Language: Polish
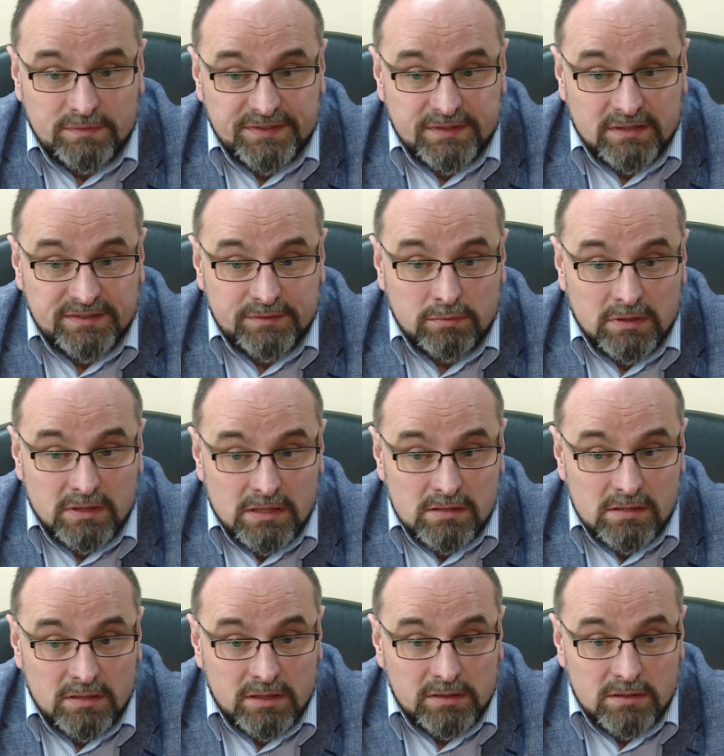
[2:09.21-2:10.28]
wskazuje
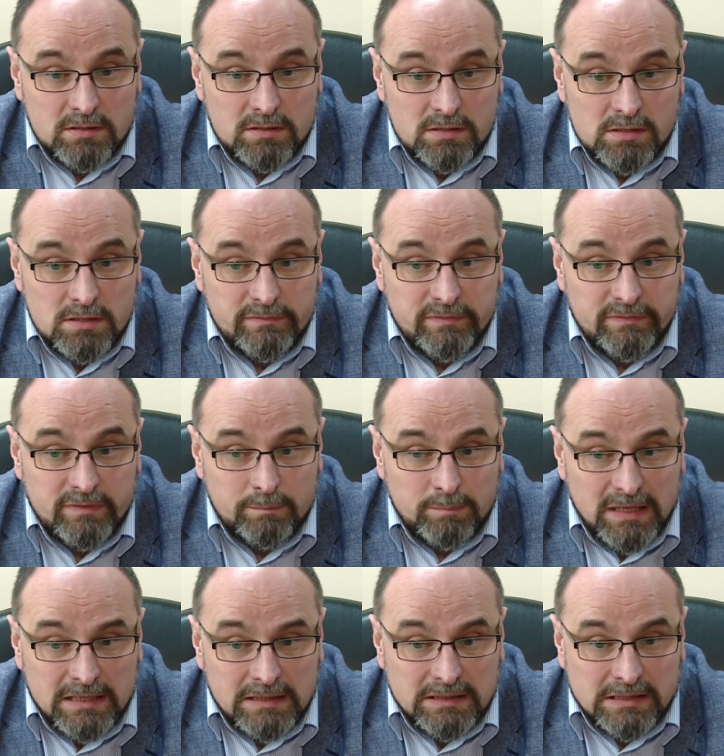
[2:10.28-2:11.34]
raczej na nieszczęśliwy
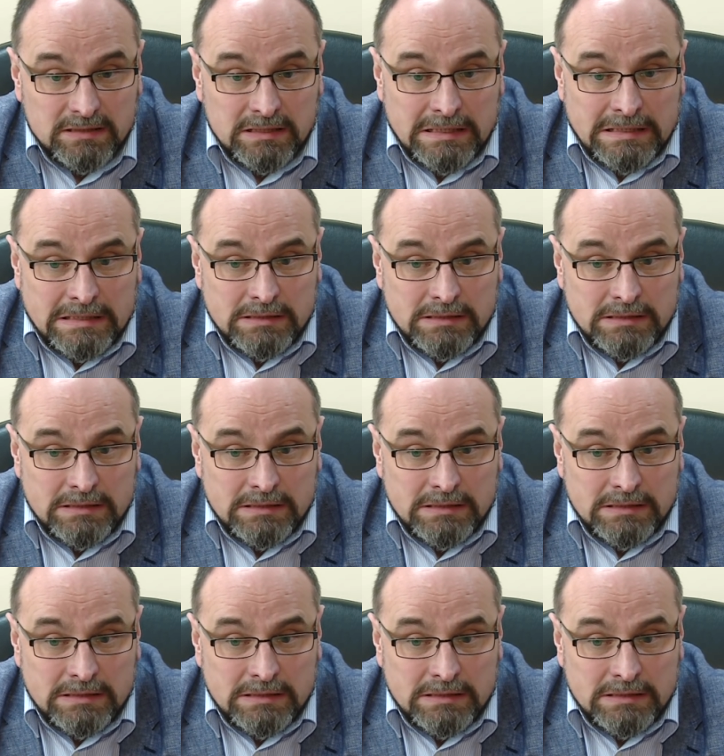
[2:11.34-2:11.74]
wypadek